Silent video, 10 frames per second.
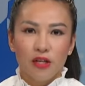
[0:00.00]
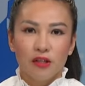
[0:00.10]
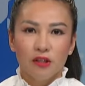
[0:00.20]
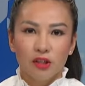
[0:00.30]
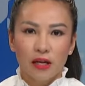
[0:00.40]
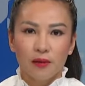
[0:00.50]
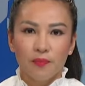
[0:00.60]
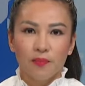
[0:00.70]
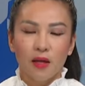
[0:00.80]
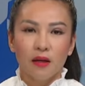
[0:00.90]
trên đường sắt,
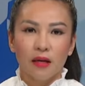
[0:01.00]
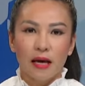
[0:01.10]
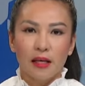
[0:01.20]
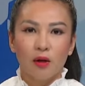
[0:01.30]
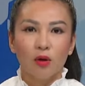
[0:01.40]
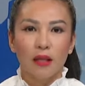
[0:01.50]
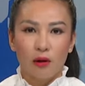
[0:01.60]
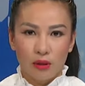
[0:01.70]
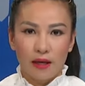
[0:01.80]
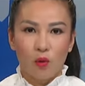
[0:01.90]
nhất là khi có
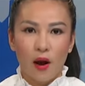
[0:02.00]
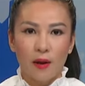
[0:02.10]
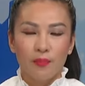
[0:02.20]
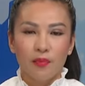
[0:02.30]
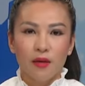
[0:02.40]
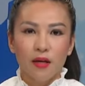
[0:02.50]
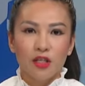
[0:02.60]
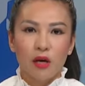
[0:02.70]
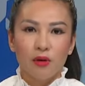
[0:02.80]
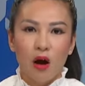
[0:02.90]
tàu chạy qua.
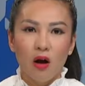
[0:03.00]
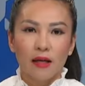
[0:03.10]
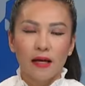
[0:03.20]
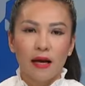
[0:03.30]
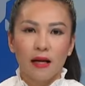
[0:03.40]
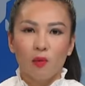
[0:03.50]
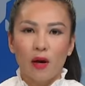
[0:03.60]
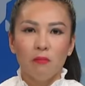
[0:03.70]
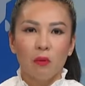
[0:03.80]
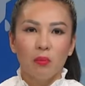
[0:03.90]
Sau đó, các hàng
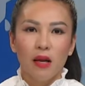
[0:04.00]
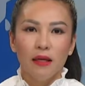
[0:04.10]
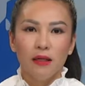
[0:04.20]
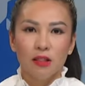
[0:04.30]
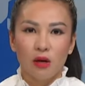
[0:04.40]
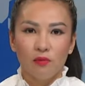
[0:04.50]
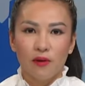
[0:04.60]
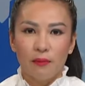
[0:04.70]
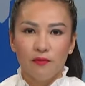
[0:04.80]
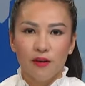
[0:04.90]
quán mọc lên trong
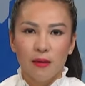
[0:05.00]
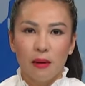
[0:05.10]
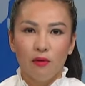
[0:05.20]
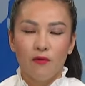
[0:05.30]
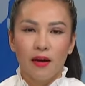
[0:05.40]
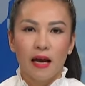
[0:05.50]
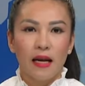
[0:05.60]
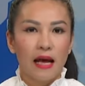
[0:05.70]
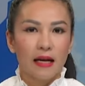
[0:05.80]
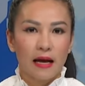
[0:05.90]
phạm vi bảo vệ hành
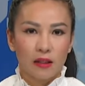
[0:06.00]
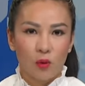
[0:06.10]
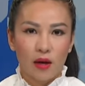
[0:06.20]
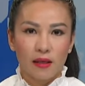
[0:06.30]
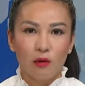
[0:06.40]
lang an toàn